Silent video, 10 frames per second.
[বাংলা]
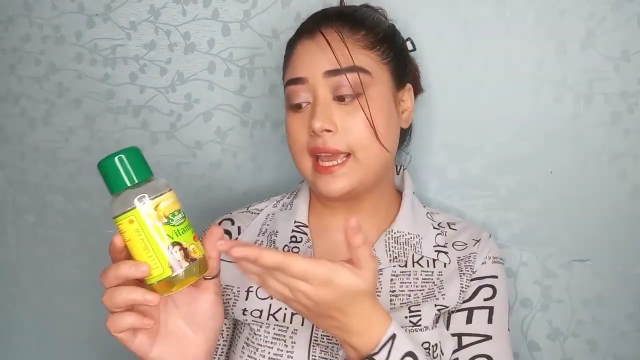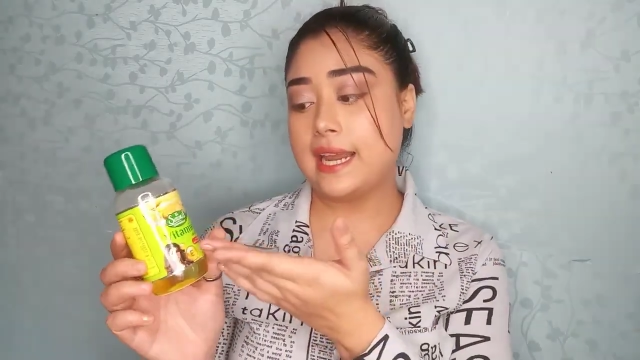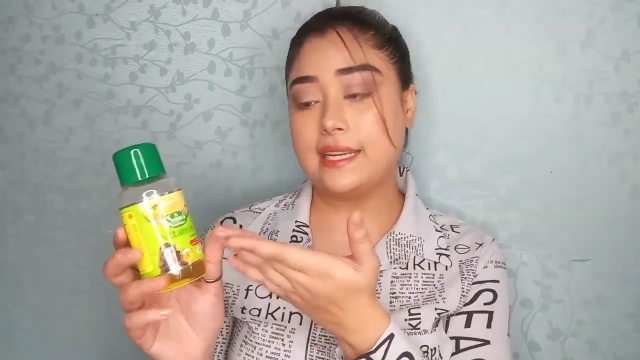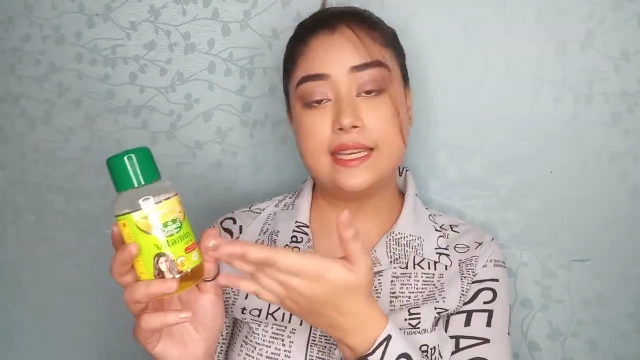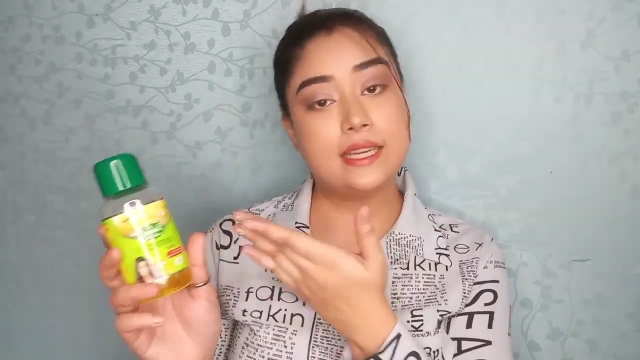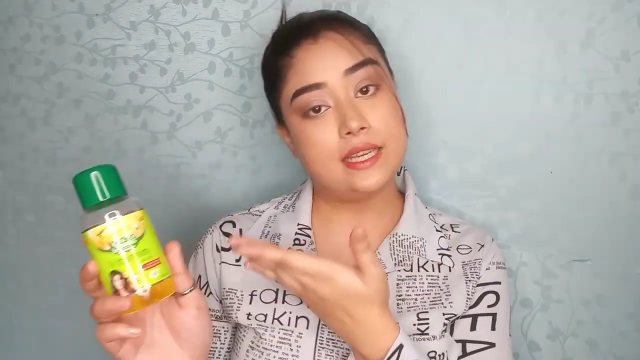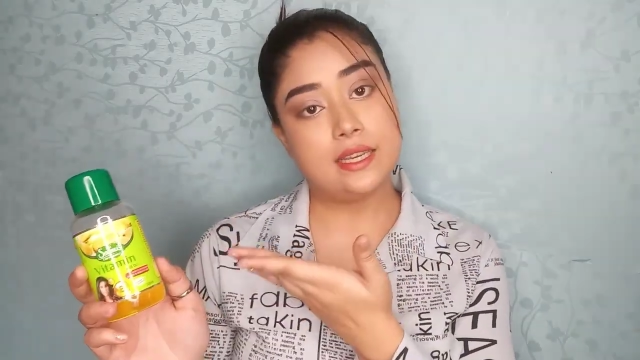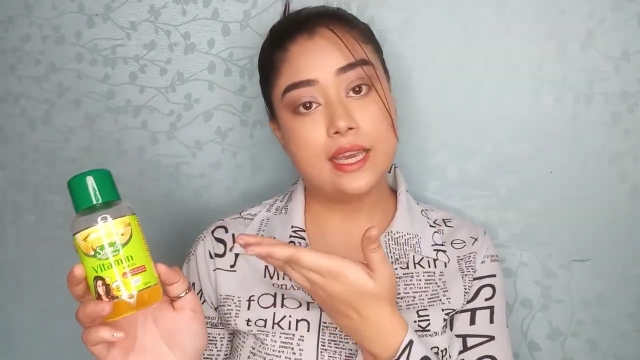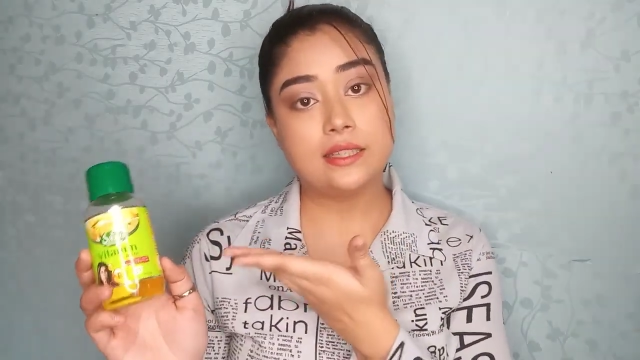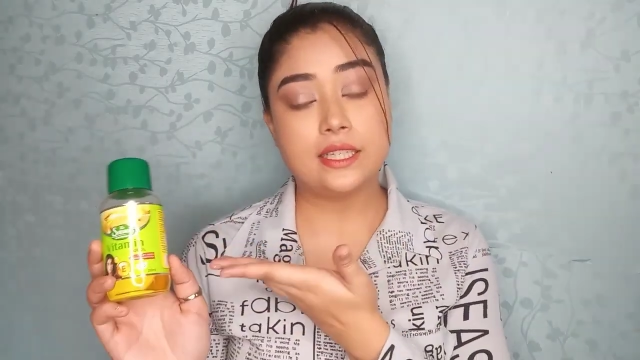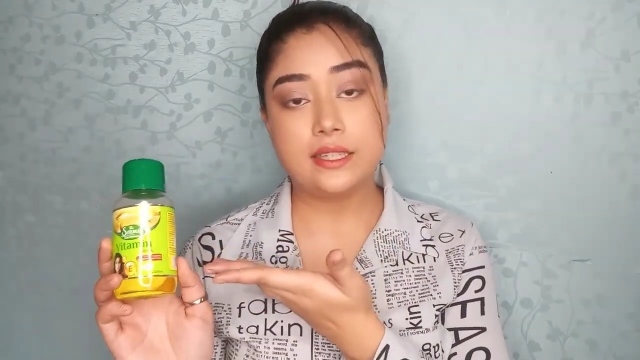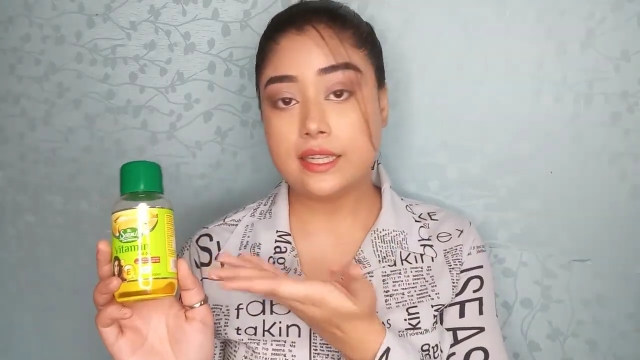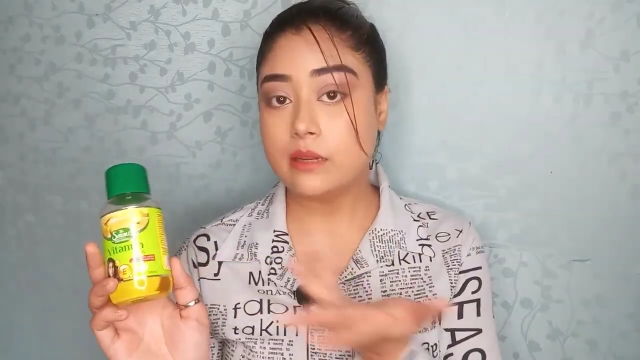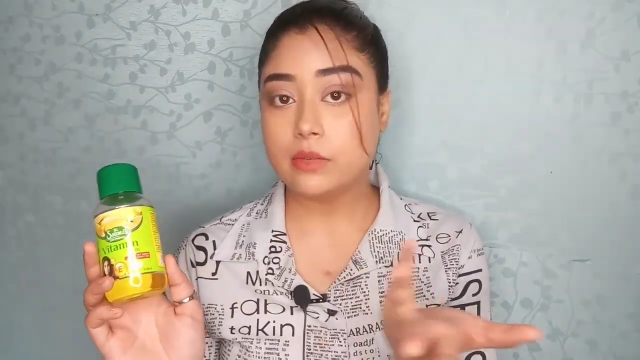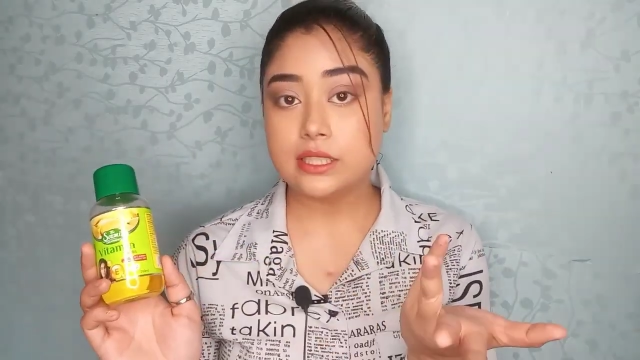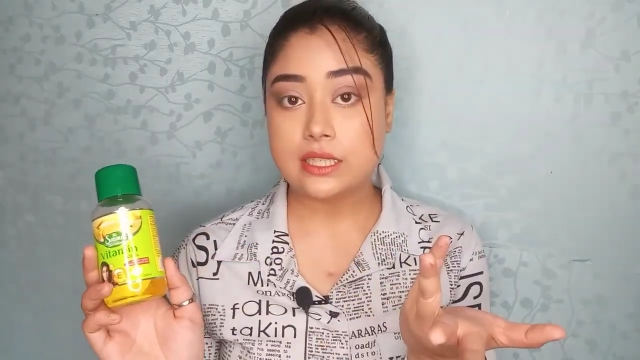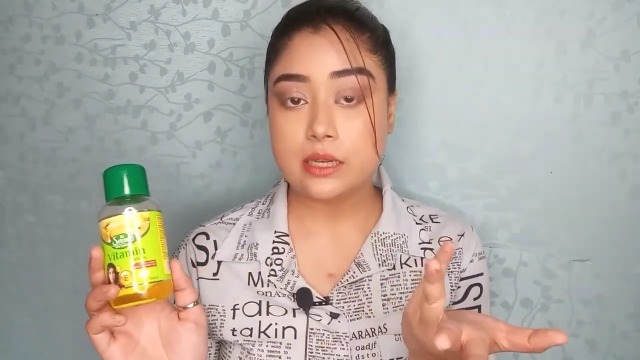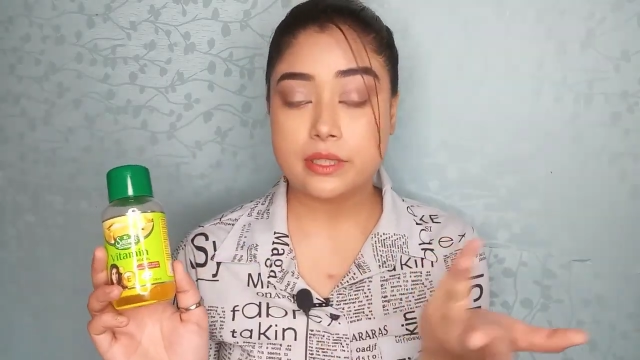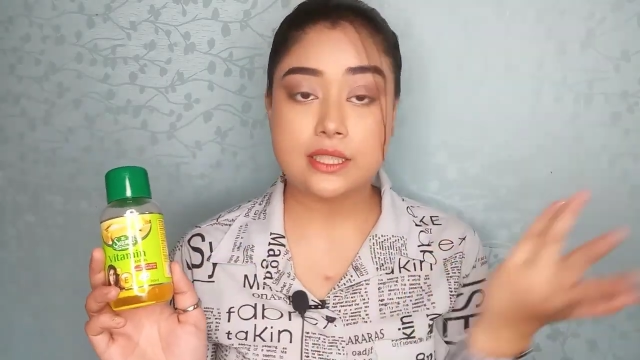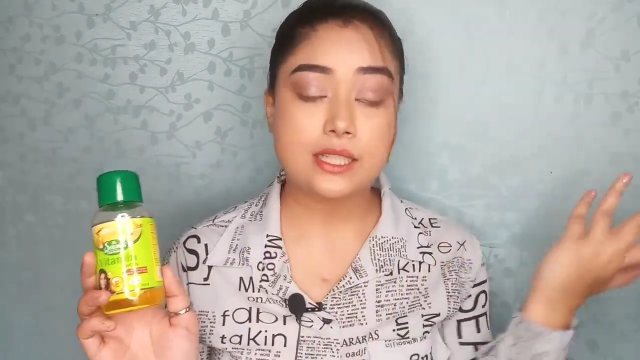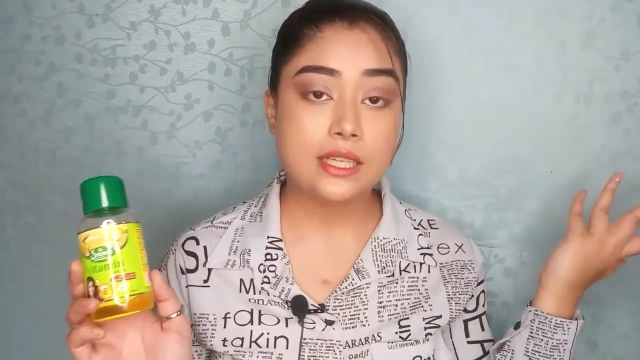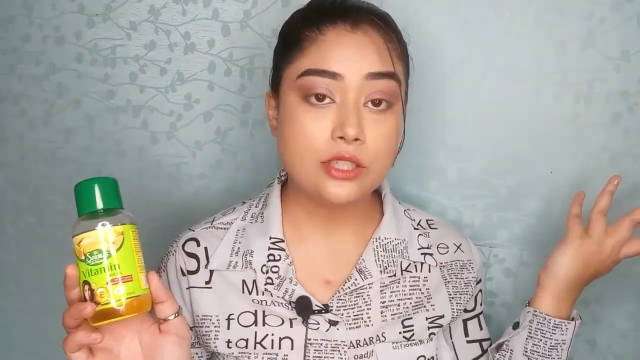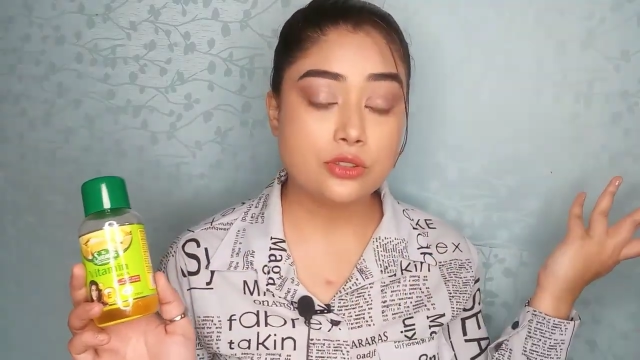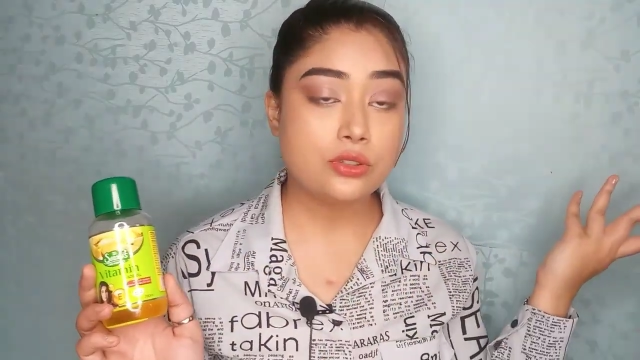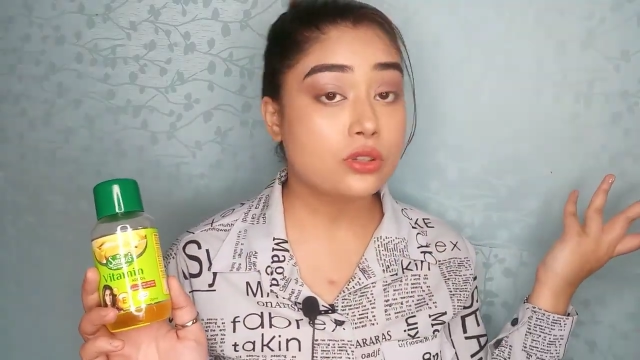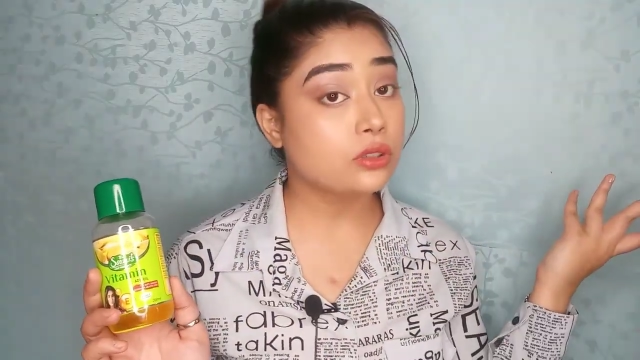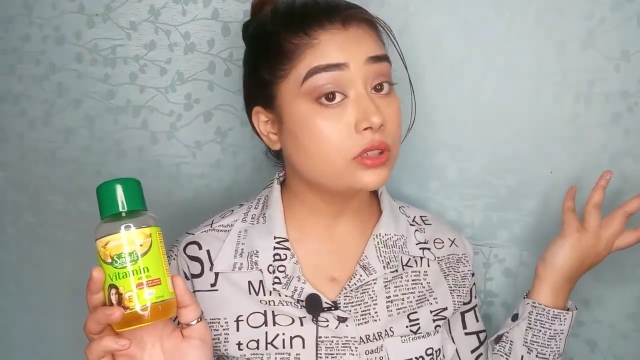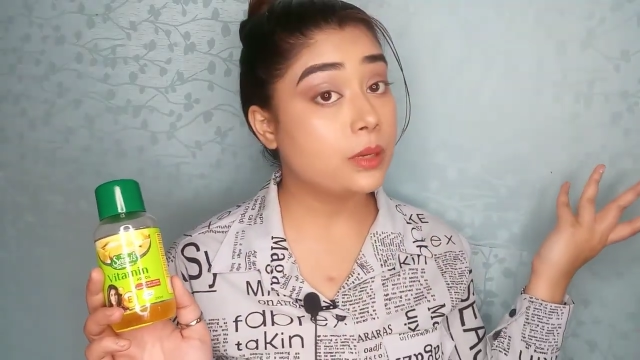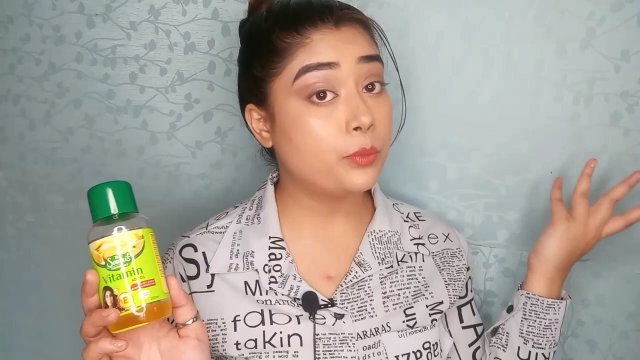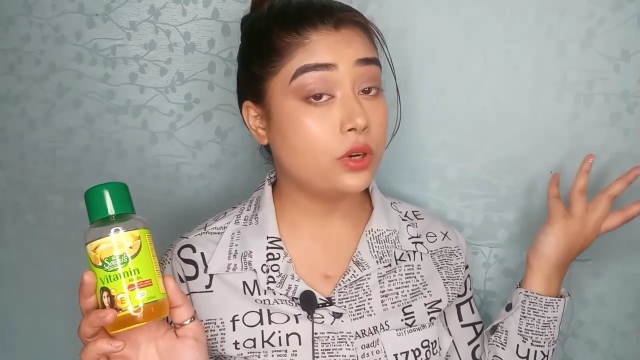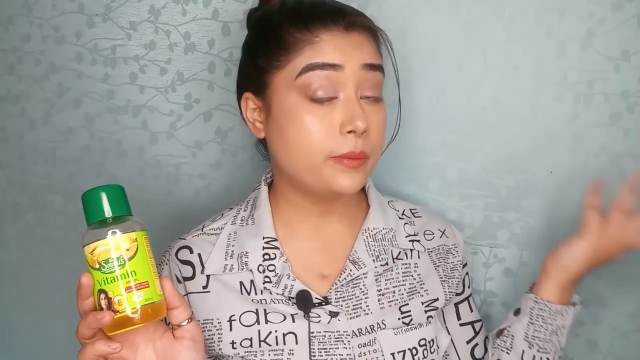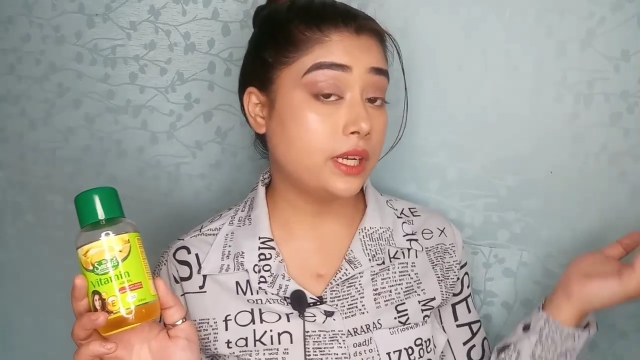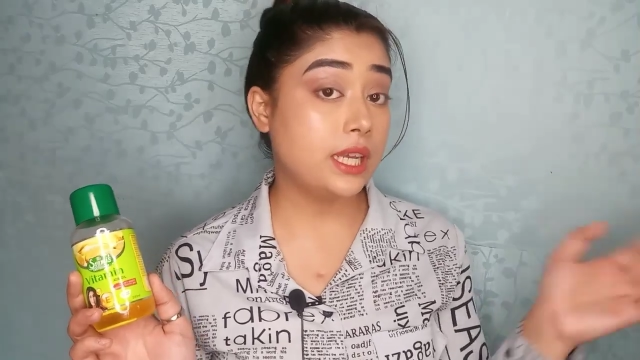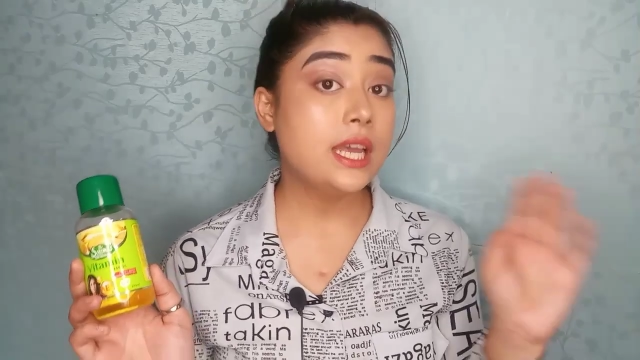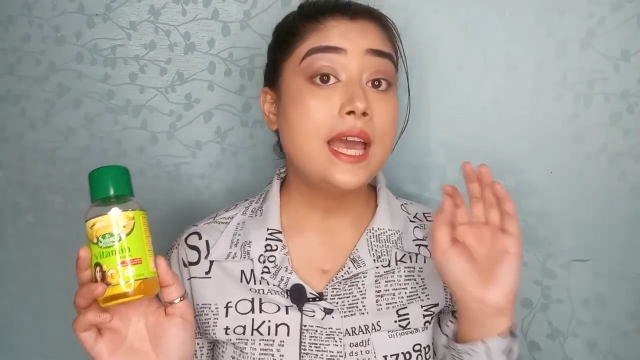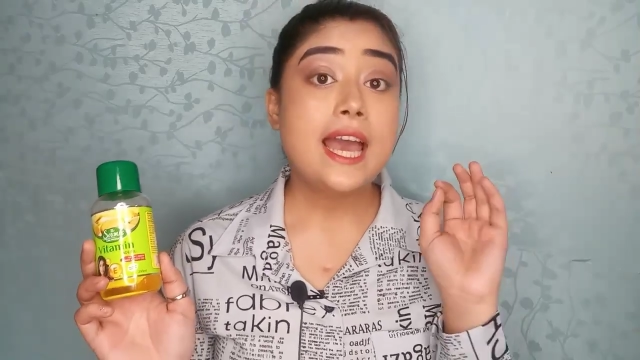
এ ডি ই এই তিনটেই আমরা জানি আমাদের স্কিনের জন্য কতটা পরিমাণে